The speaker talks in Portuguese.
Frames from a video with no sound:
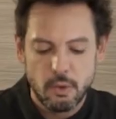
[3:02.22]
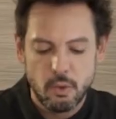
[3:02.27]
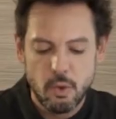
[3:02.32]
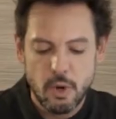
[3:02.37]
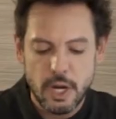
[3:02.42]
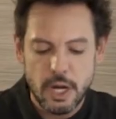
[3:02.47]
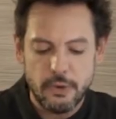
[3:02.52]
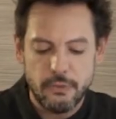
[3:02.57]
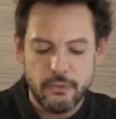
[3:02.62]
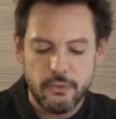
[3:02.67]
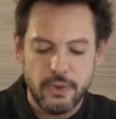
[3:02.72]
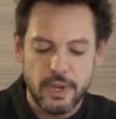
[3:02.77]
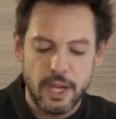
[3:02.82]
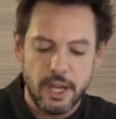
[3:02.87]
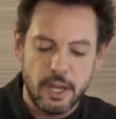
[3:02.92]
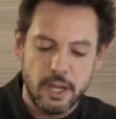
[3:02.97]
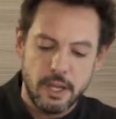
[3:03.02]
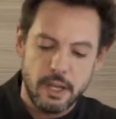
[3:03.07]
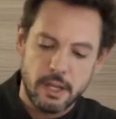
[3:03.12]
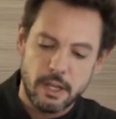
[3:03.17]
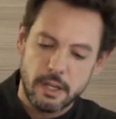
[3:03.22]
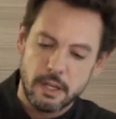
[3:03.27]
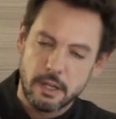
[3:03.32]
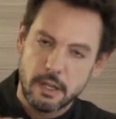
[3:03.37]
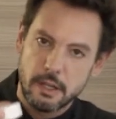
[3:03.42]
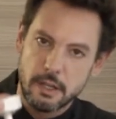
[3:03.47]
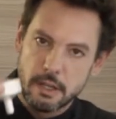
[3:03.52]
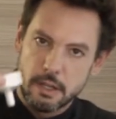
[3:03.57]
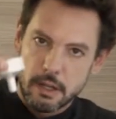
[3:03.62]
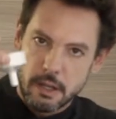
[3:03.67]
o café
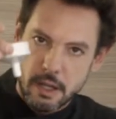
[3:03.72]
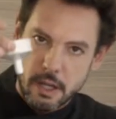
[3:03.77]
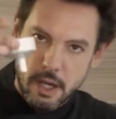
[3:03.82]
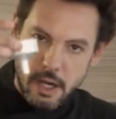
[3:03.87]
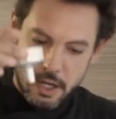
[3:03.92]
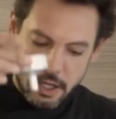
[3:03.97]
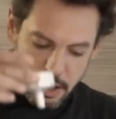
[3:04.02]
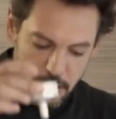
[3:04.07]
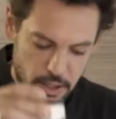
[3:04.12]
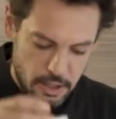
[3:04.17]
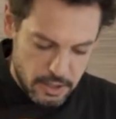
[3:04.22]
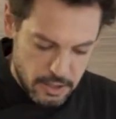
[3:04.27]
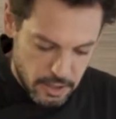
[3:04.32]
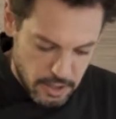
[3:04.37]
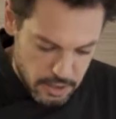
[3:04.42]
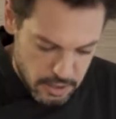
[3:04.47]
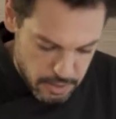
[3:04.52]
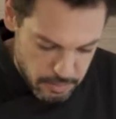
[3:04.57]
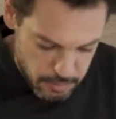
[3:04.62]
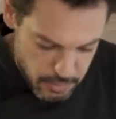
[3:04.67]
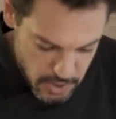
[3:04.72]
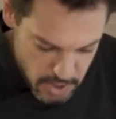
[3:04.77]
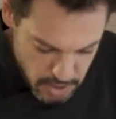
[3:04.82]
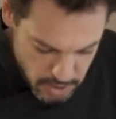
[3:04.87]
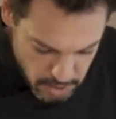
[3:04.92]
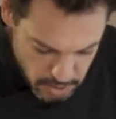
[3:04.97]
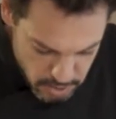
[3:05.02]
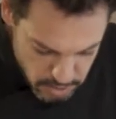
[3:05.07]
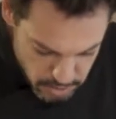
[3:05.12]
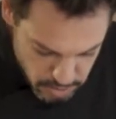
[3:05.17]
aqui nesse
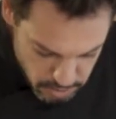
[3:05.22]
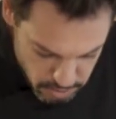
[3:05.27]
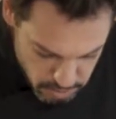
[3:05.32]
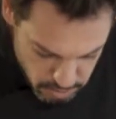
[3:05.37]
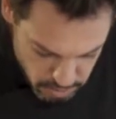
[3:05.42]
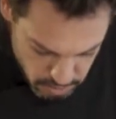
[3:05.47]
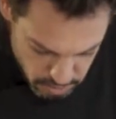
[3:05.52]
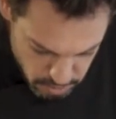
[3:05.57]
recipiente,